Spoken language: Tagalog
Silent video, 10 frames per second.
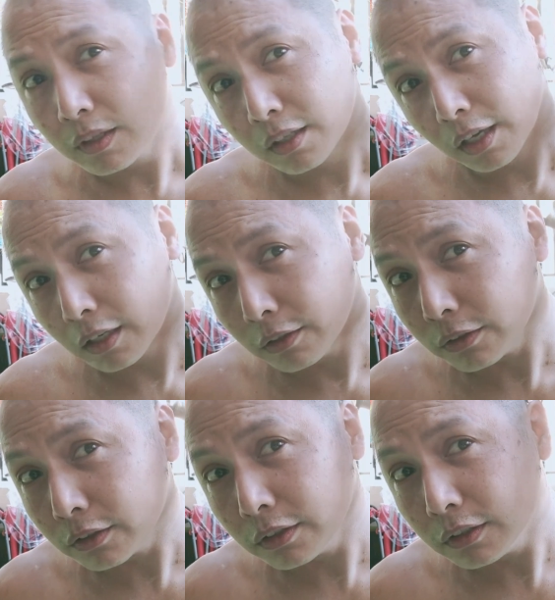Yan oh.
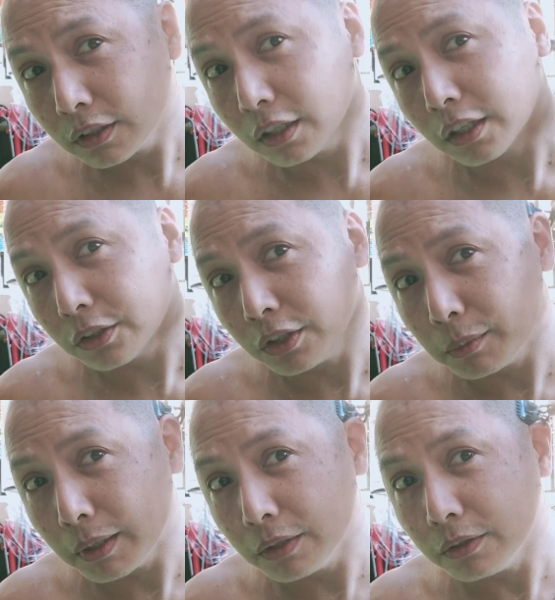Kita niya
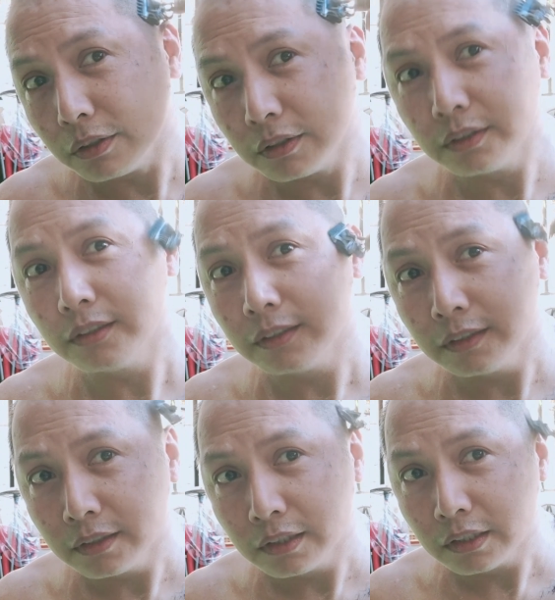naman oh.
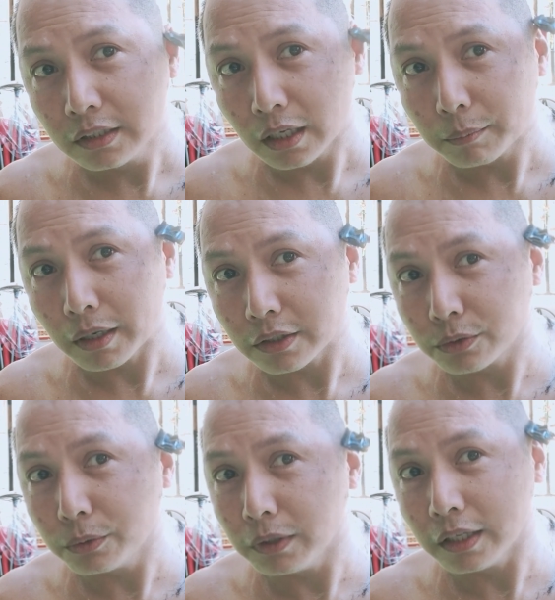
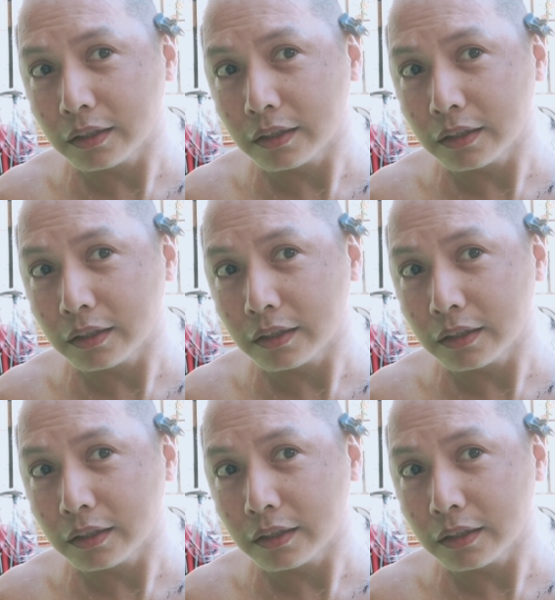Napakasulit.